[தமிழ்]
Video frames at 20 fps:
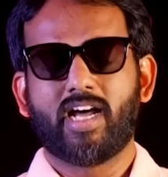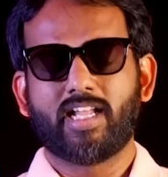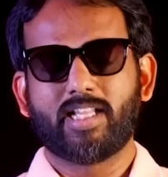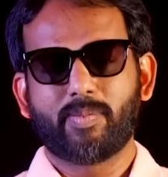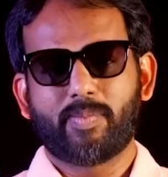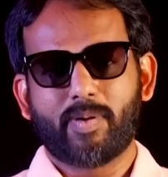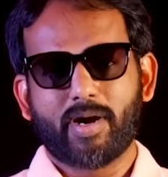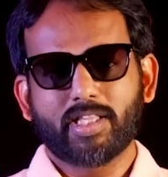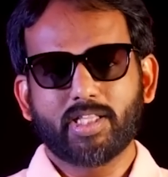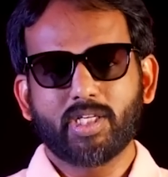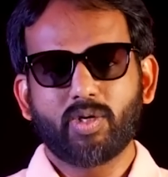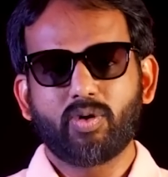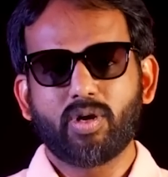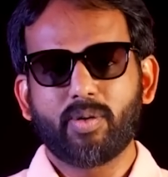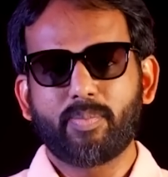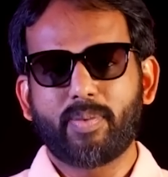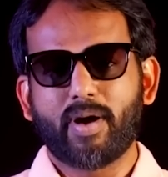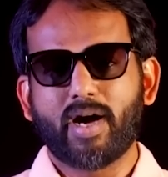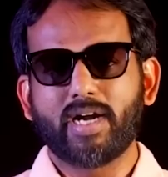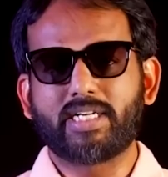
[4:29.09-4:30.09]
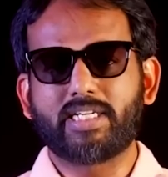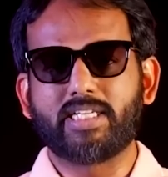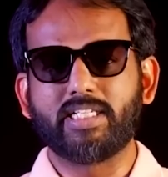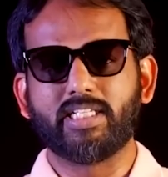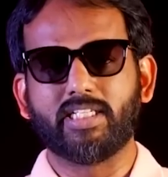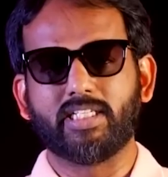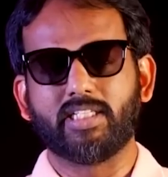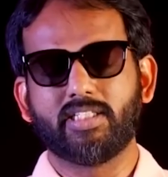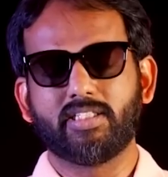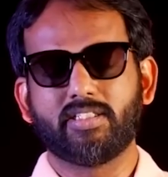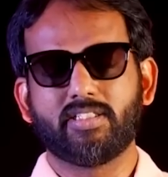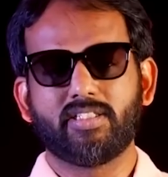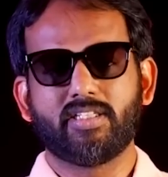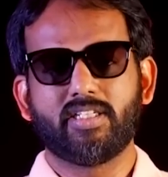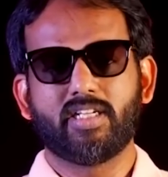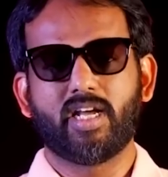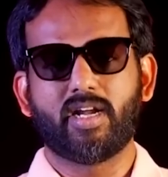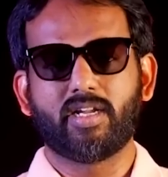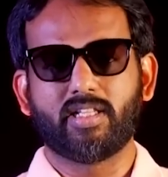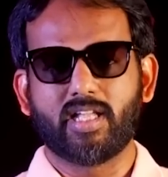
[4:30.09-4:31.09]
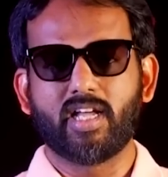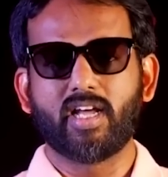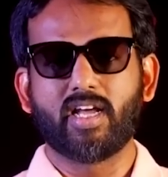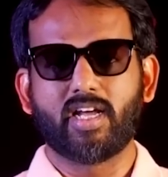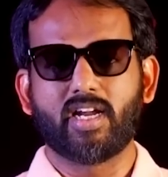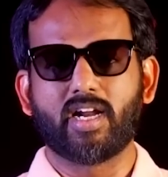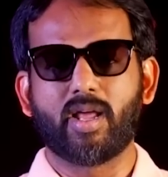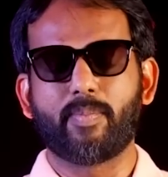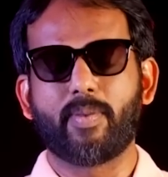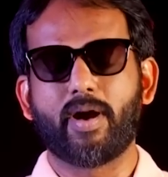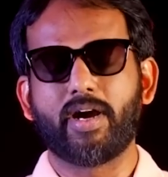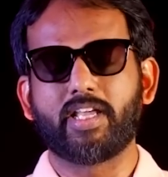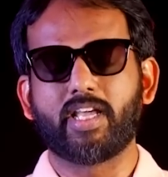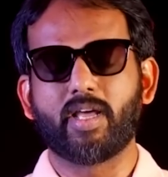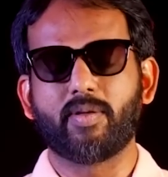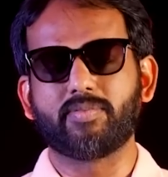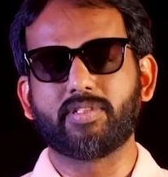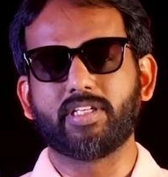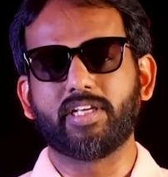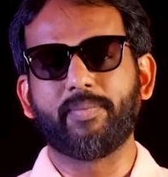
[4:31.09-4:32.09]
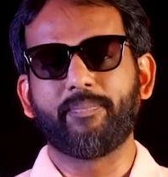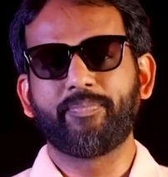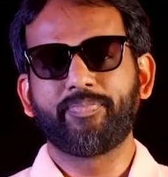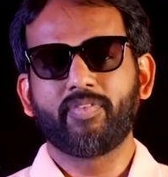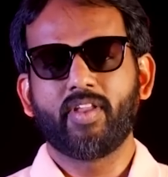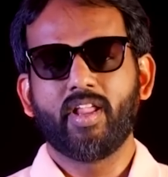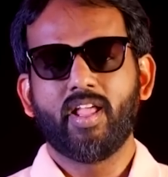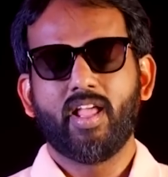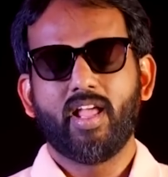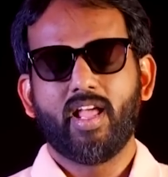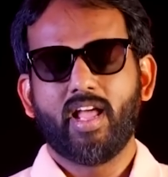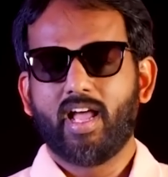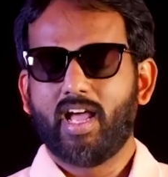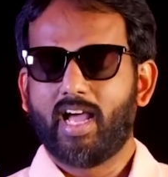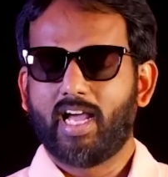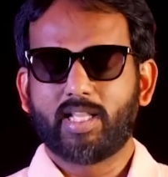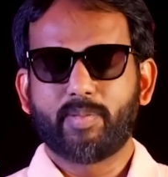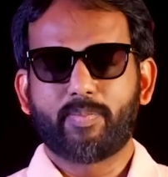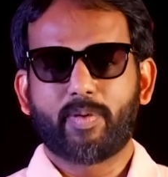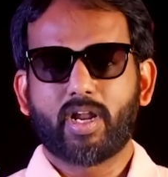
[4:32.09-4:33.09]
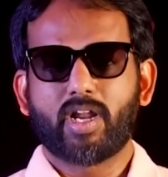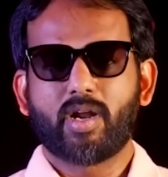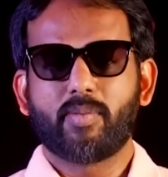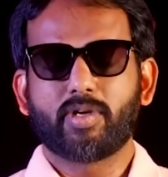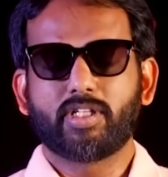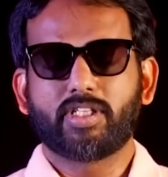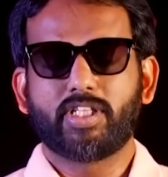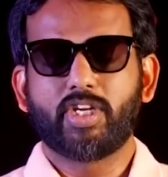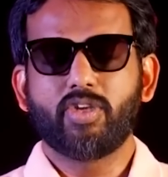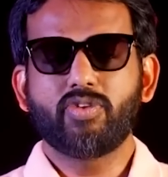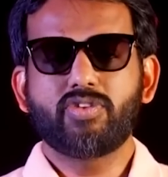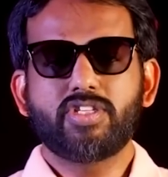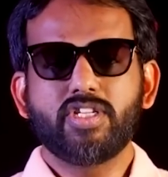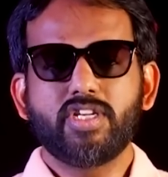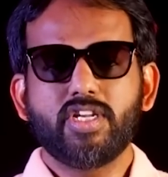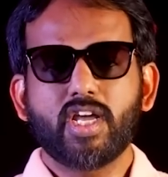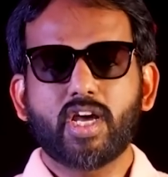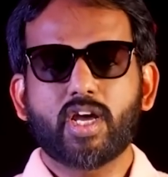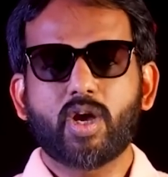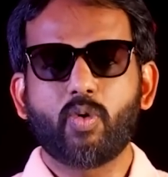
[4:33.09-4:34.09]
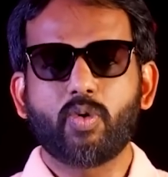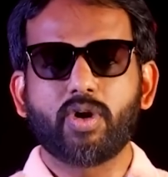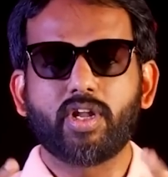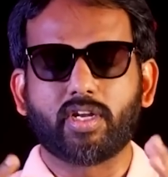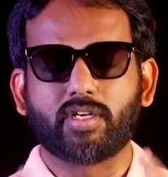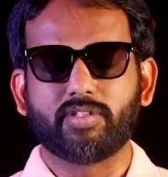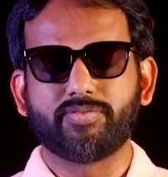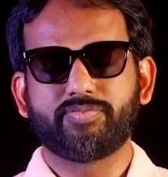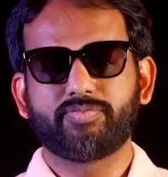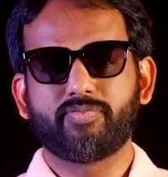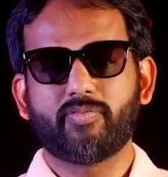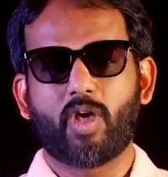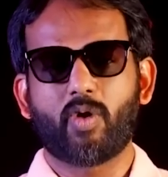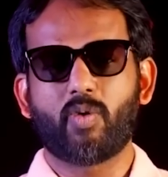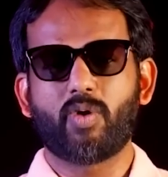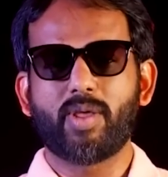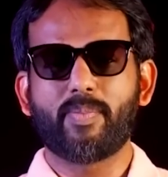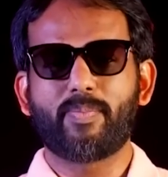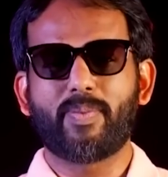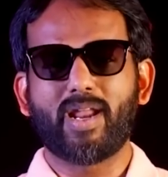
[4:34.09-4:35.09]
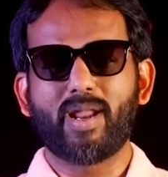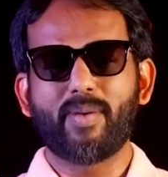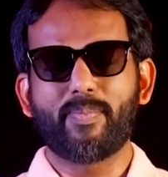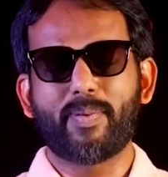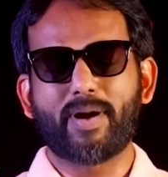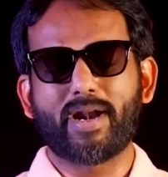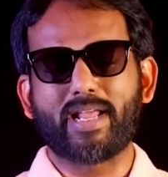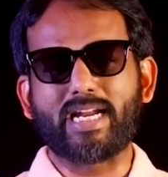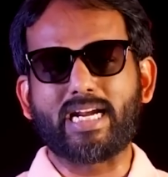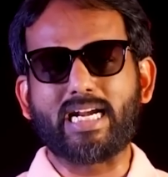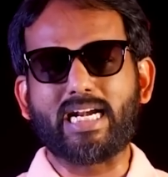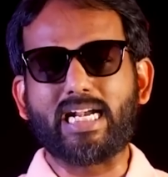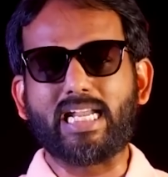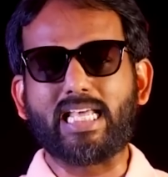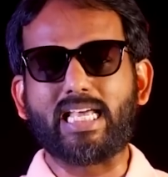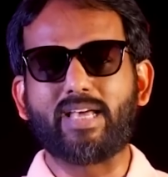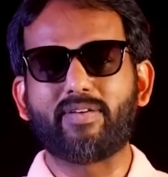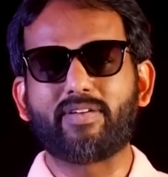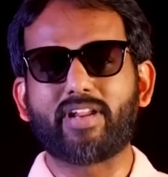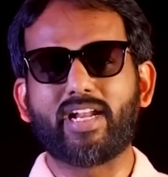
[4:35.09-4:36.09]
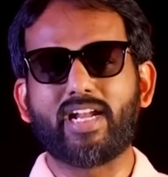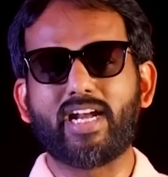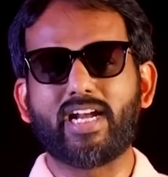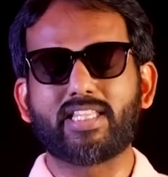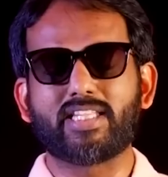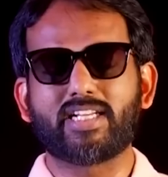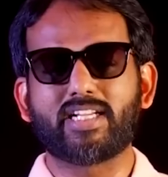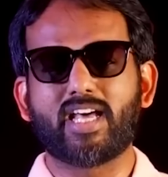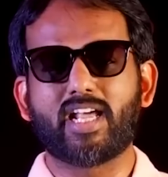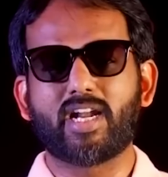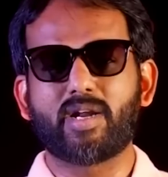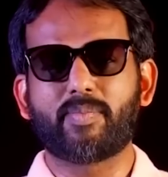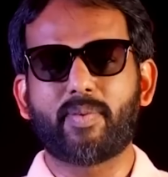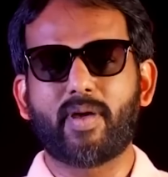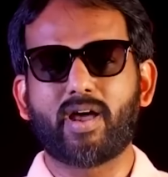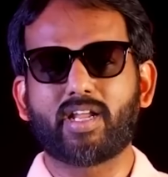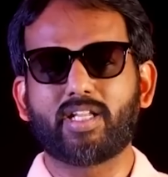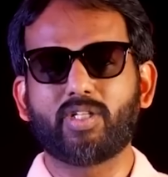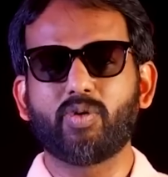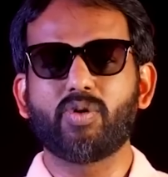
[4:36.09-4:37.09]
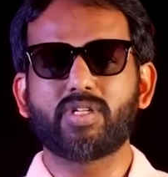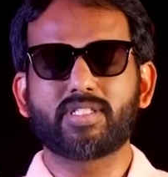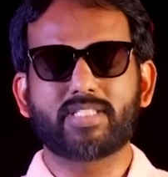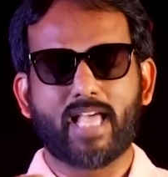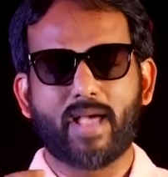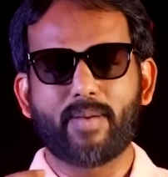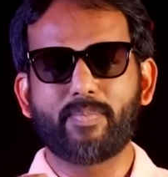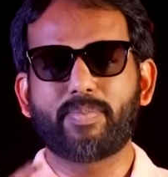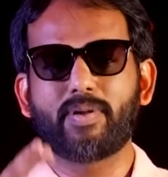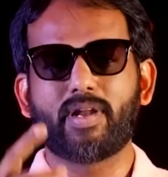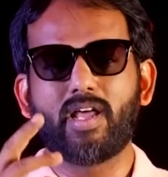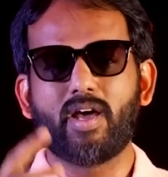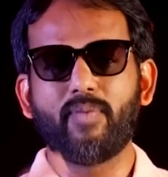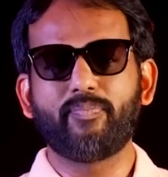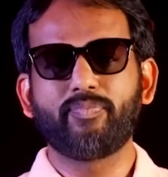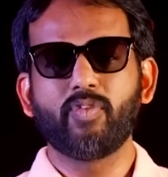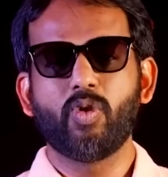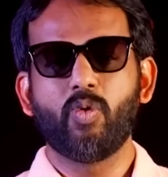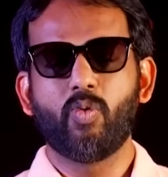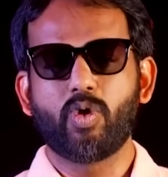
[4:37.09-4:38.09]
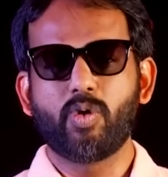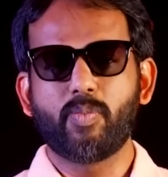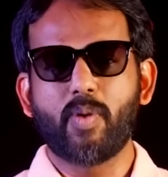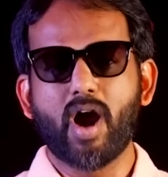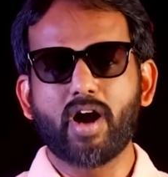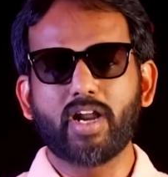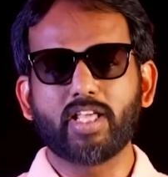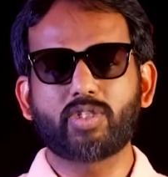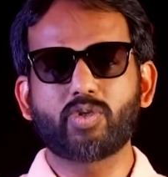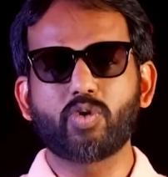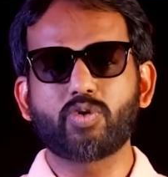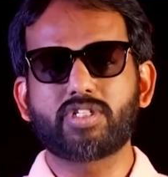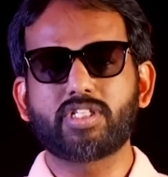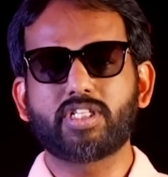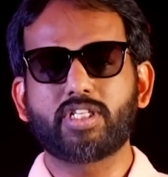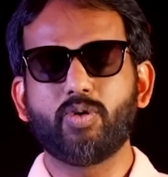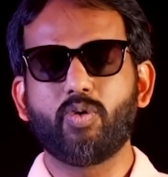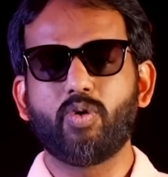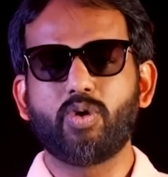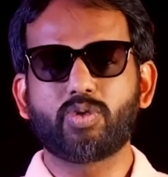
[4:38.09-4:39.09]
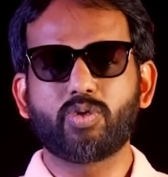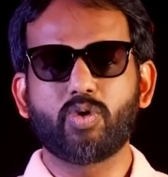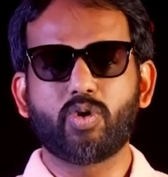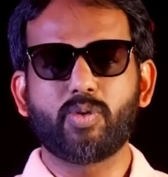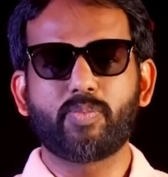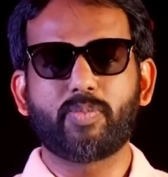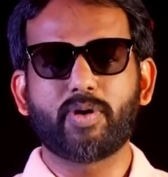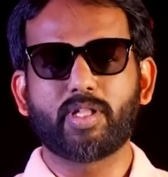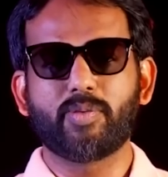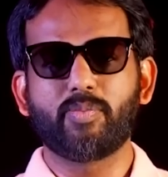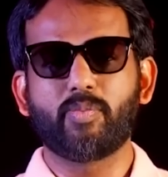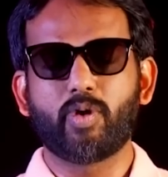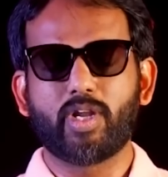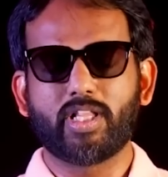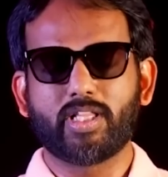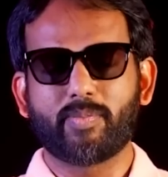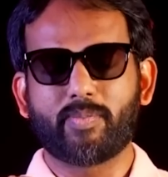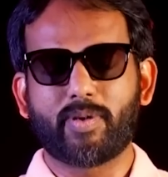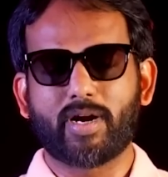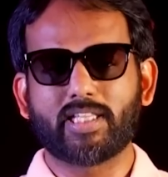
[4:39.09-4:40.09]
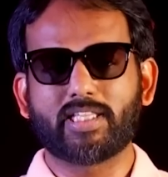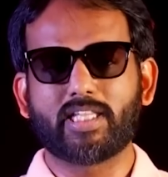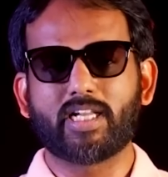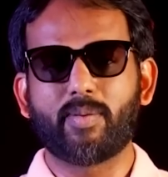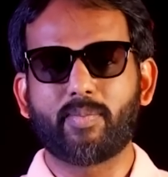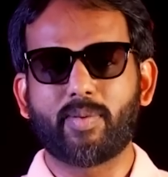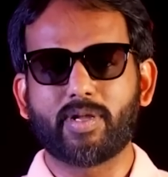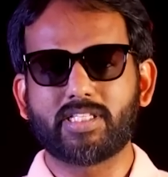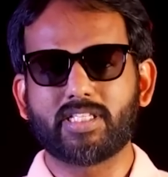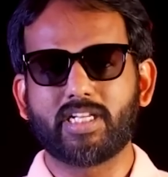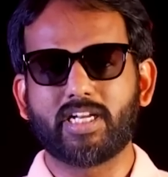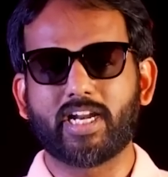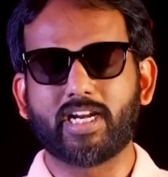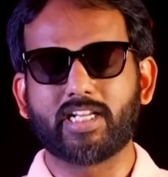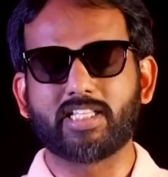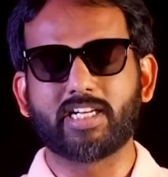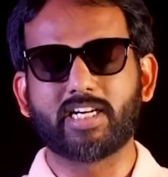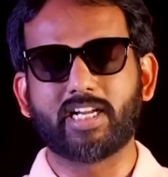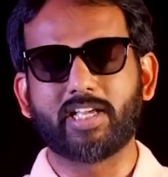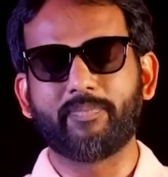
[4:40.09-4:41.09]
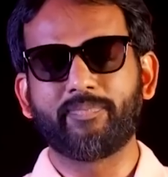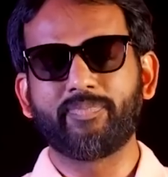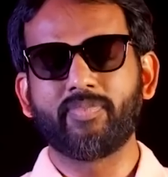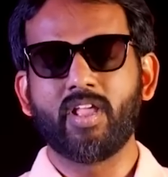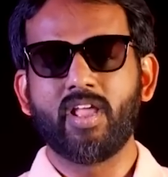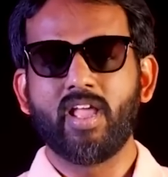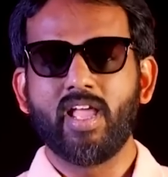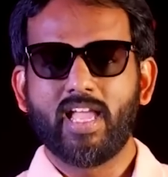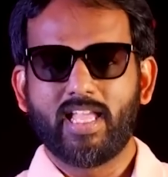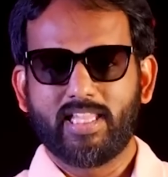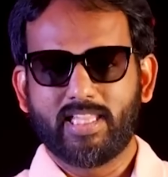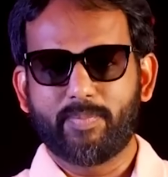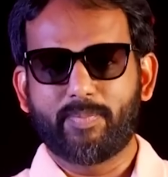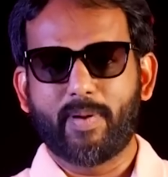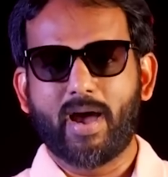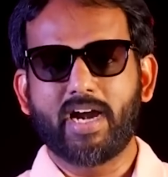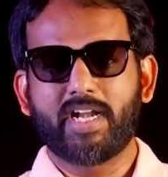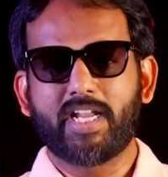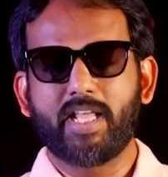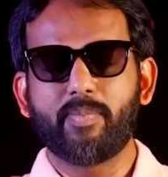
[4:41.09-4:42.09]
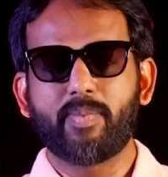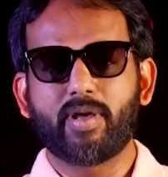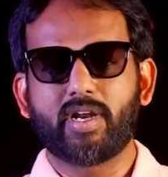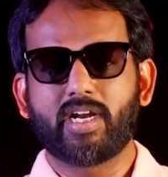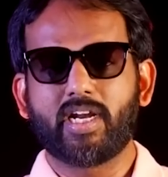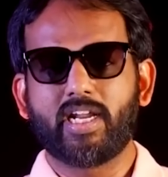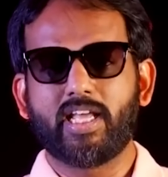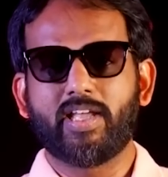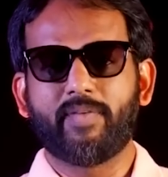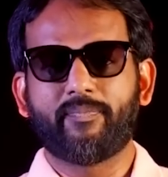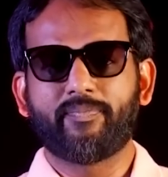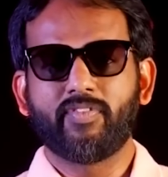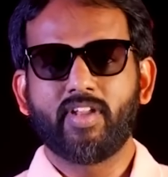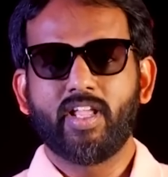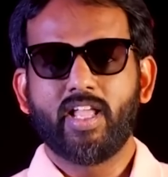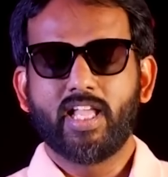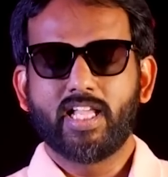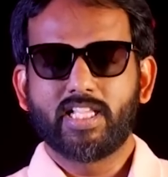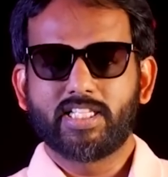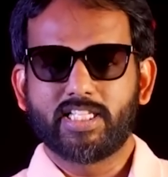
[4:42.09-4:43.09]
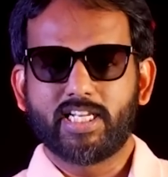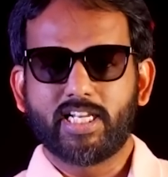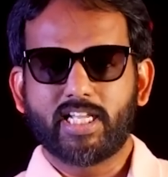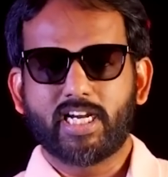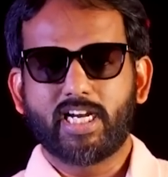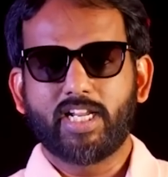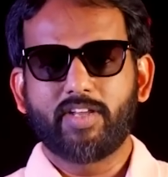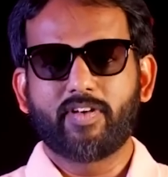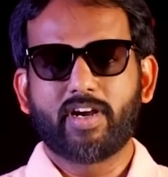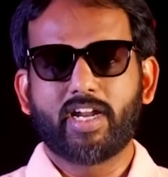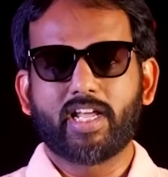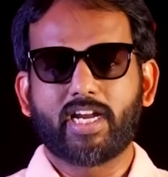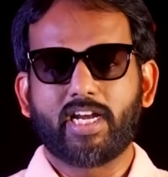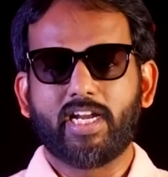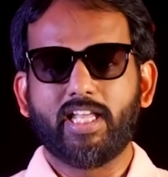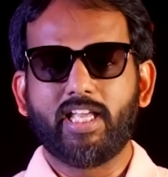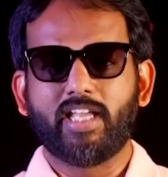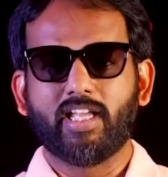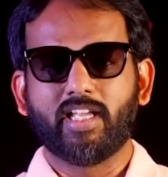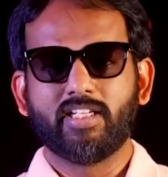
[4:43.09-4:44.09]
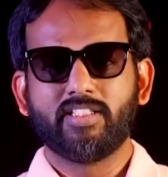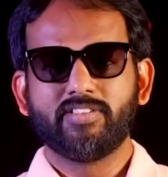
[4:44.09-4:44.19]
அந்த படத்தில் உள்ள பாட்டு அதுதான் நான் பாடி காமிச்சேன் அந்த படம் நமக்கு தெரியும் சின்ன கவுண்டர் அவருடைய பல படங்களில் அவர் என்ன எடுத்திருக்காருன்னு பார்க்குறதுக்கு ஒரு சாம்பிளாக ஒரு பானை சொற்றுக்கு ஒரு சோறு பதம் போல் இந்த படத்தை நான் பரிசீலனை எடுத்துக்கிட்டேன் இந்த பாட்டே பாருங்களேன் சின்ன கிளி வண்ணக்கிளி